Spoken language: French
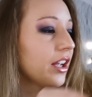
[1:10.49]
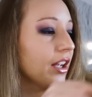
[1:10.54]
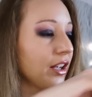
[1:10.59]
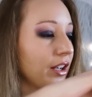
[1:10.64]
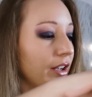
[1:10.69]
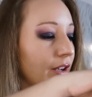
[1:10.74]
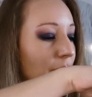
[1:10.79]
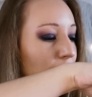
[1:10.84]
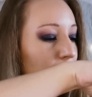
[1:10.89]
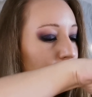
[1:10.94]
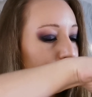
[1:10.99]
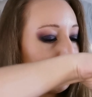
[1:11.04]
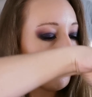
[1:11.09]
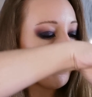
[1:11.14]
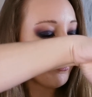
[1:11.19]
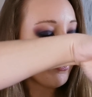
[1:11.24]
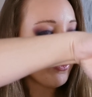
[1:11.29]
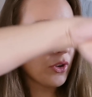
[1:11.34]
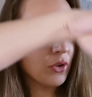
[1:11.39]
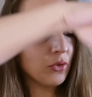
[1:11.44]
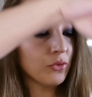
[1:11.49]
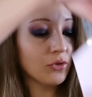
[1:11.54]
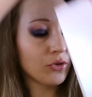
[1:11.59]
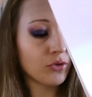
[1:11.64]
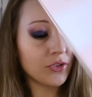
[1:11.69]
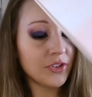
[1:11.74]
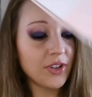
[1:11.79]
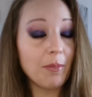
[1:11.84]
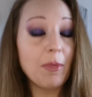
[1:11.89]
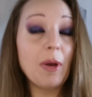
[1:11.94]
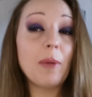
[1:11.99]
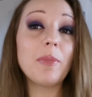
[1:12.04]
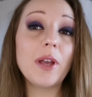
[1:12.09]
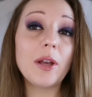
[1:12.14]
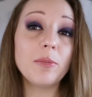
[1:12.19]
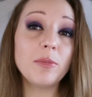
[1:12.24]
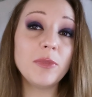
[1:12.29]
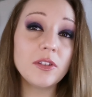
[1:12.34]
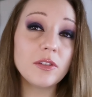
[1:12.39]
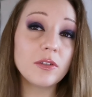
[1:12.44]
Euh, et que ça m'a
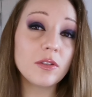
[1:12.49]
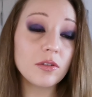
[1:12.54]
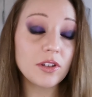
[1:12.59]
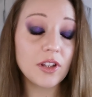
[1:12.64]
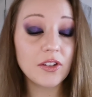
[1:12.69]
permis de